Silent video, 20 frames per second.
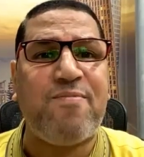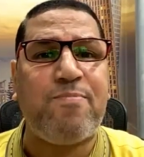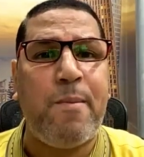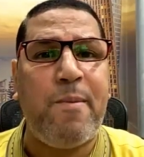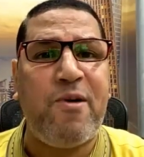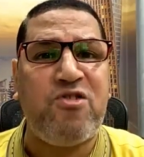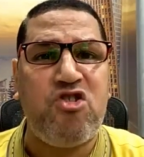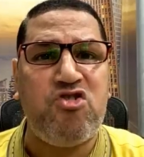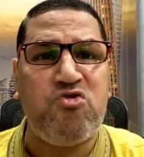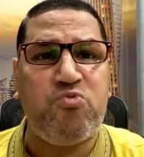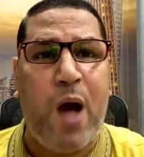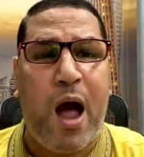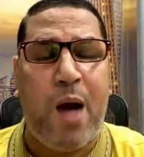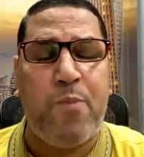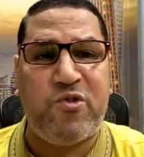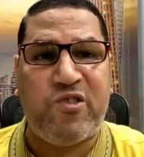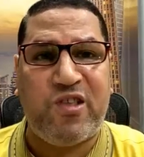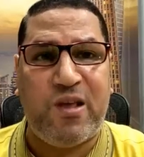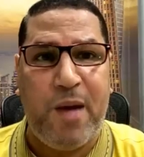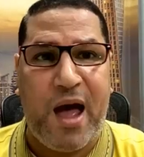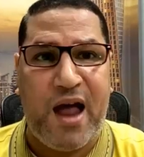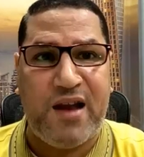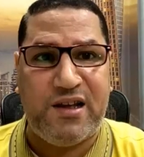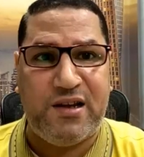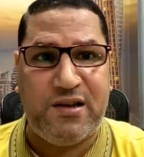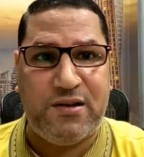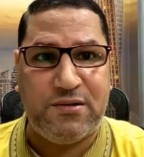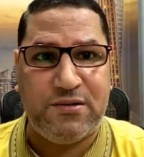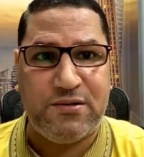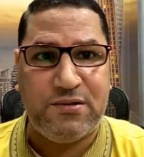في الجهاز ما مشيش مع
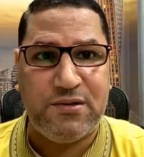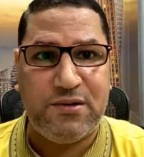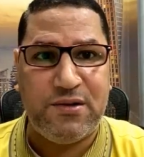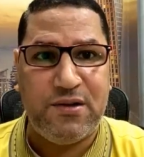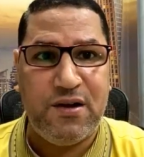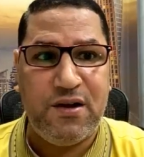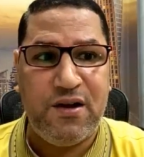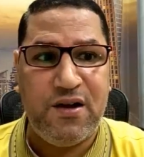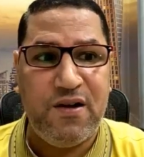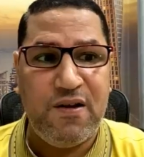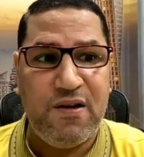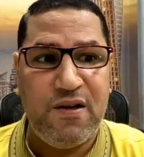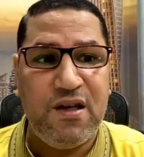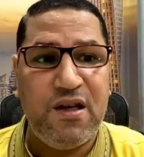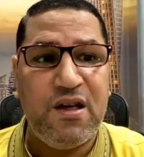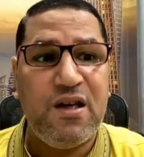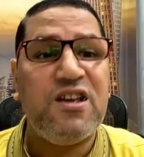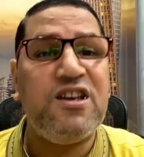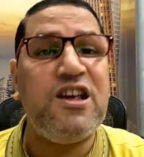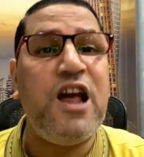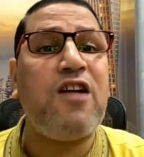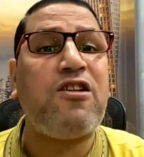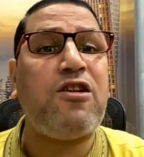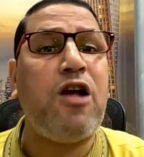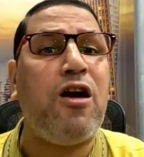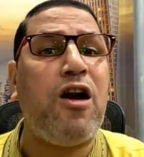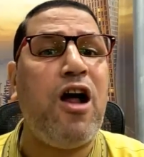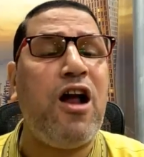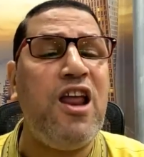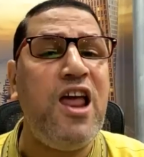موسيماني
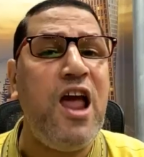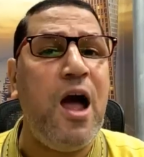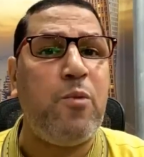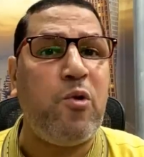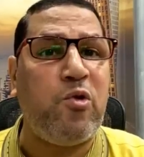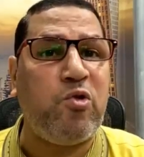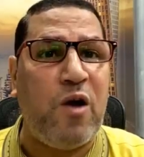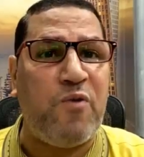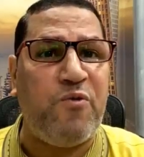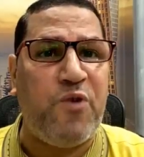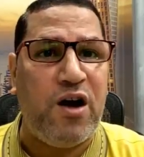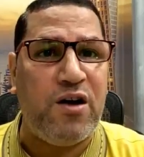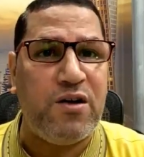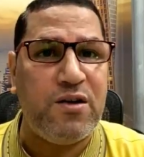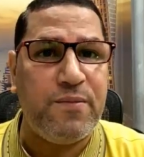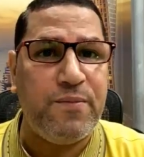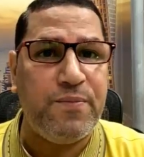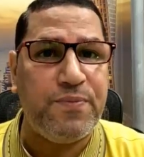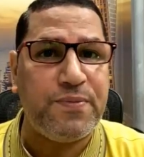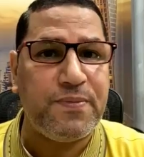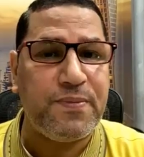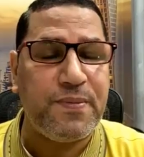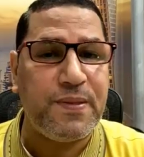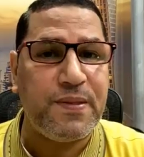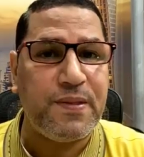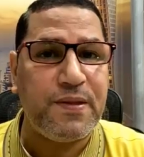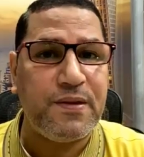يا ترى ليه يا مصطفى؟